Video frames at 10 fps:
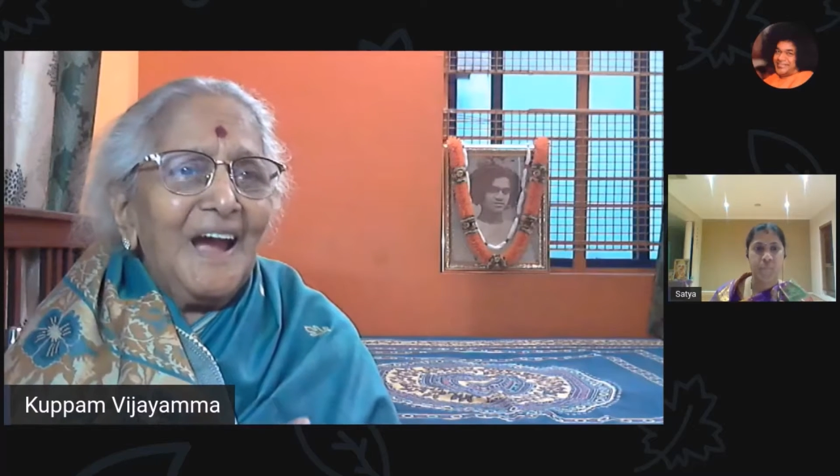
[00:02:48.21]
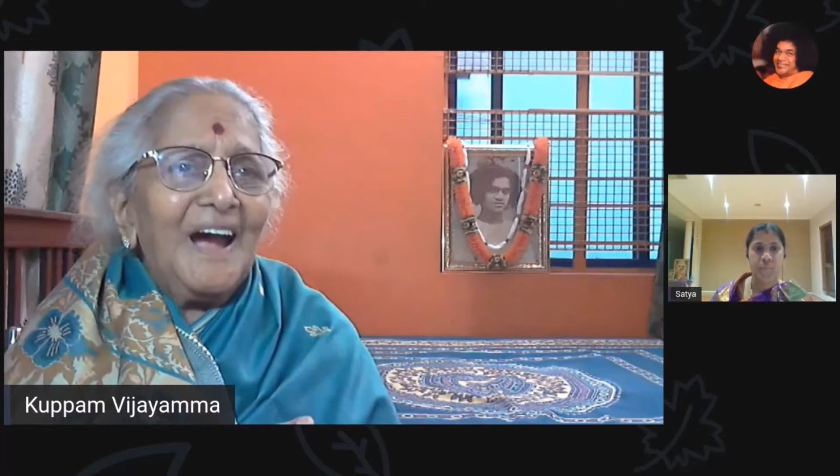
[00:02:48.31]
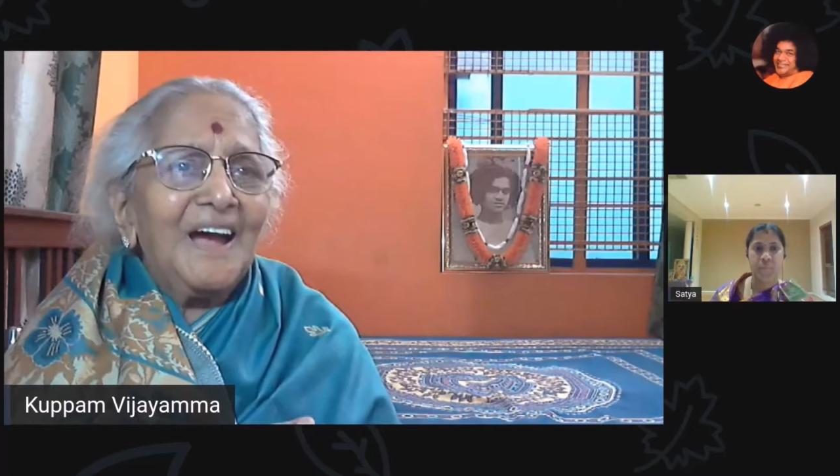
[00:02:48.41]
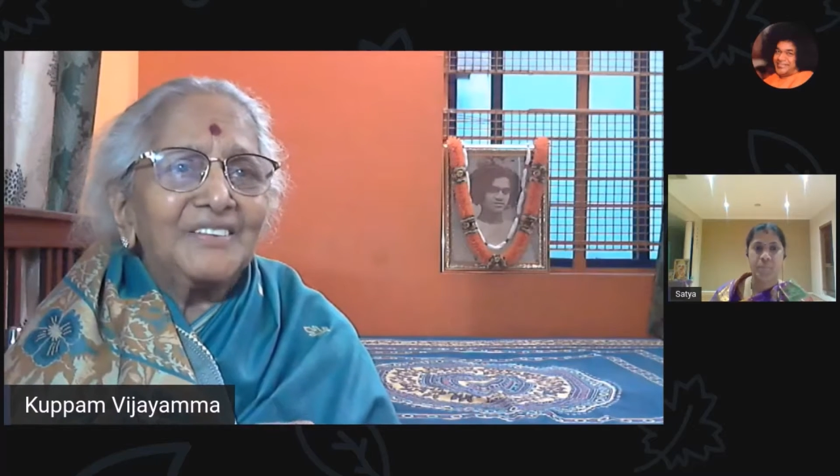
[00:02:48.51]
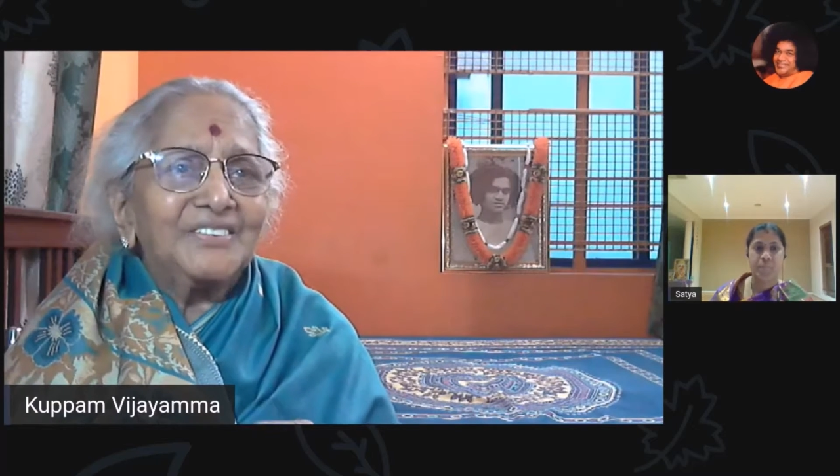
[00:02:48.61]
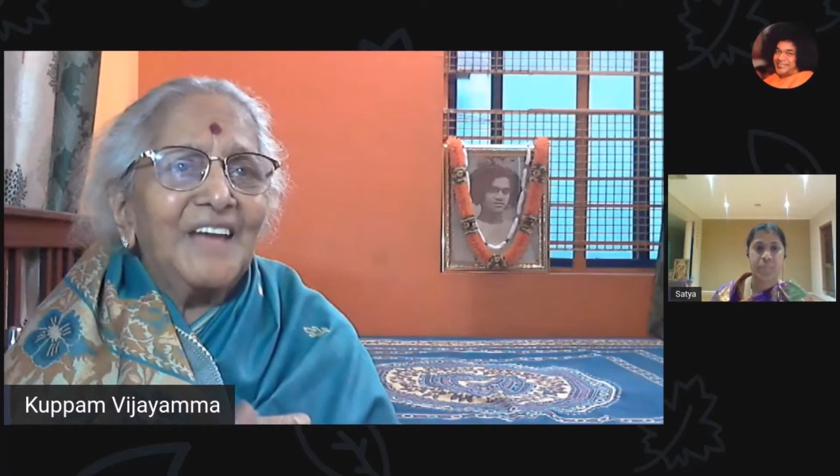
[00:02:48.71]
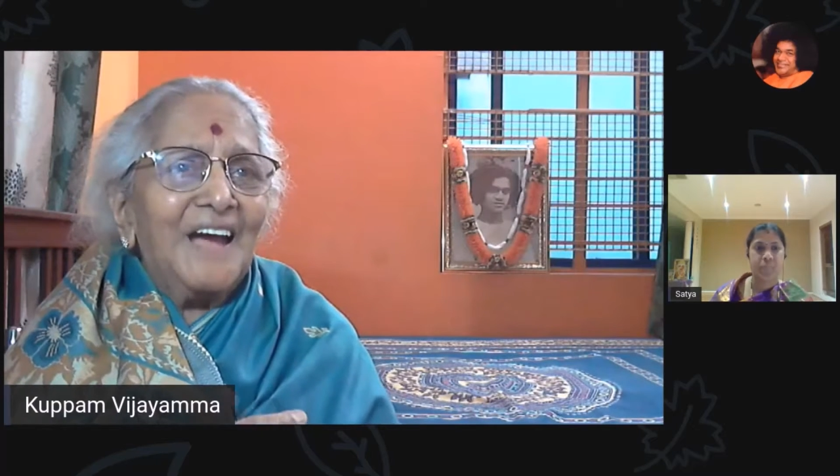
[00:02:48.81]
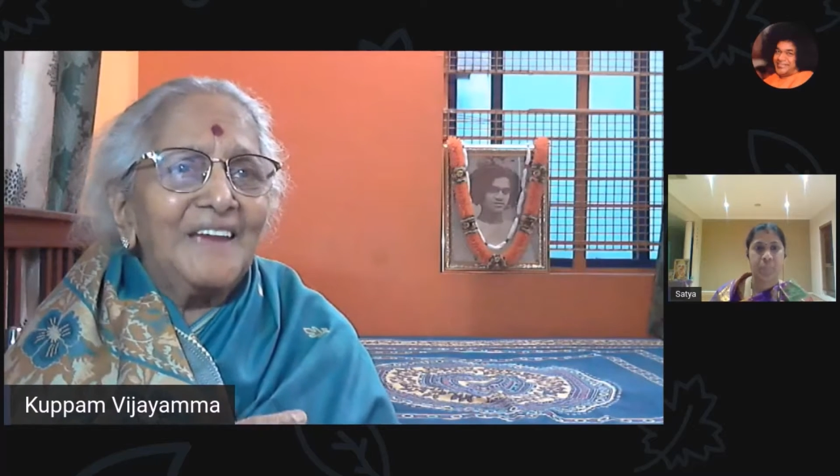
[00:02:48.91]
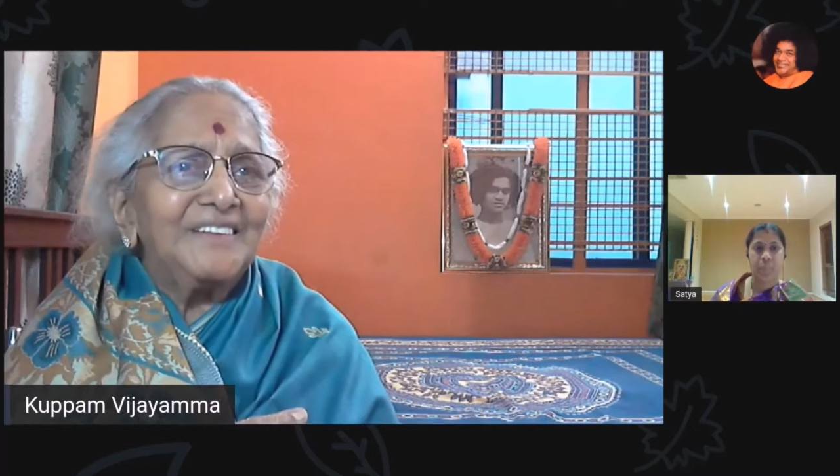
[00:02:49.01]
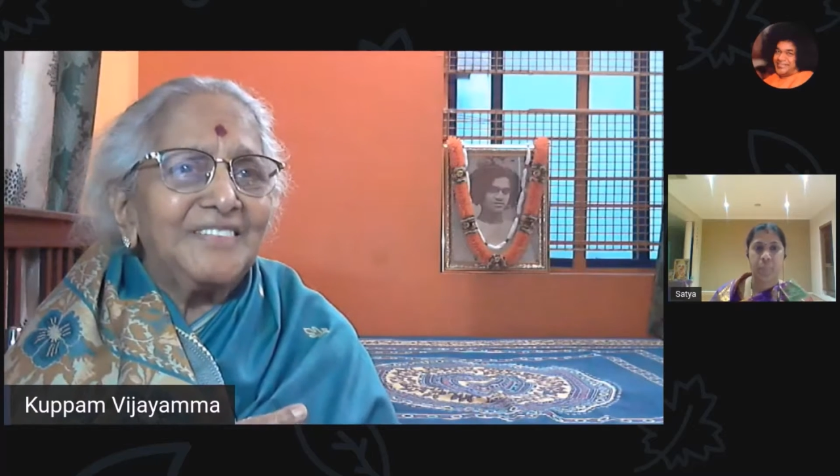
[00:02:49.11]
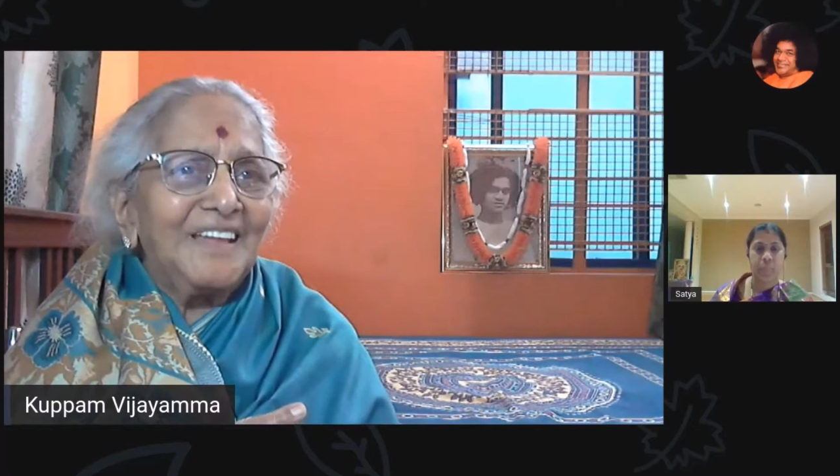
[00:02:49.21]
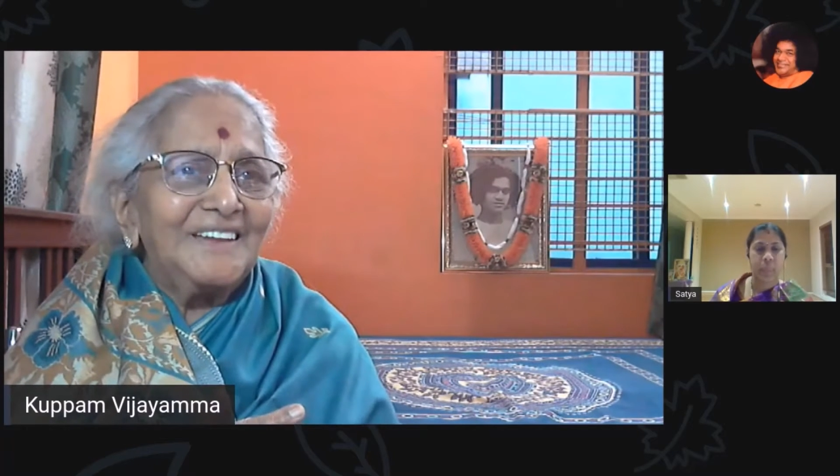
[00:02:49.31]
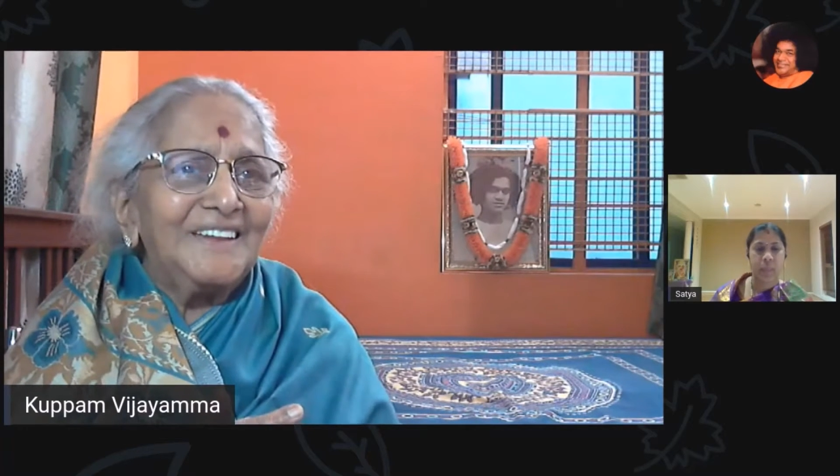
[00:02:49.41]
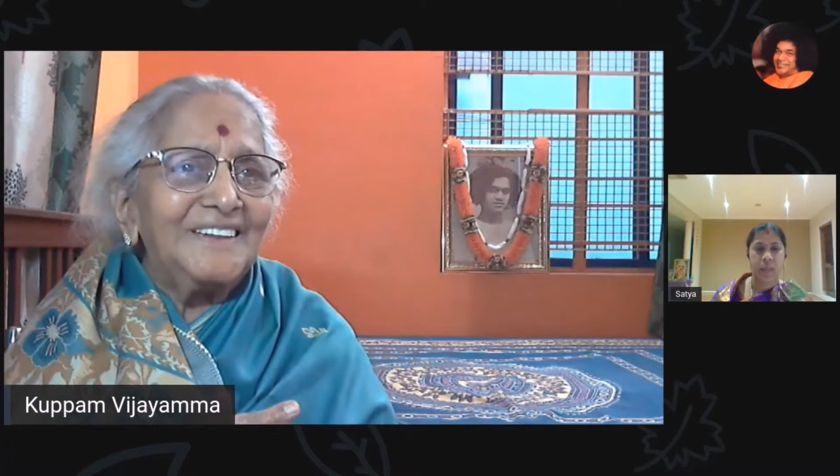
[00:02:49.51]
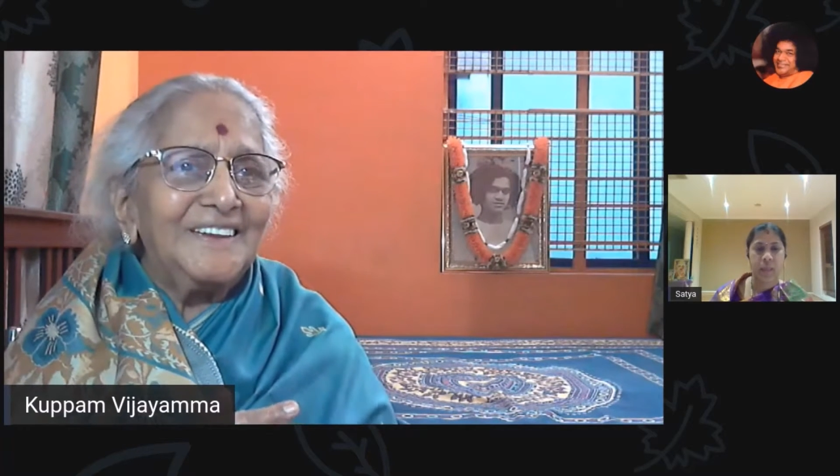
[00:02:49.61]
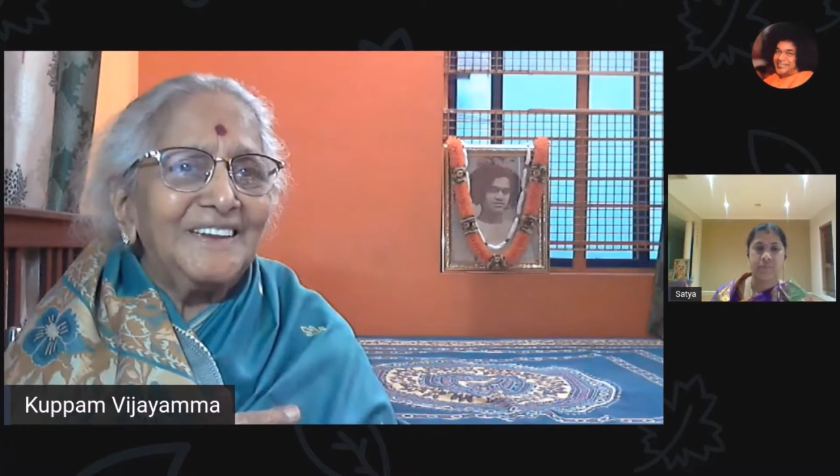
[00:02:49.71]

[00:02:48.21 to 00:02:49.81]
ఆ సాయి తల్లి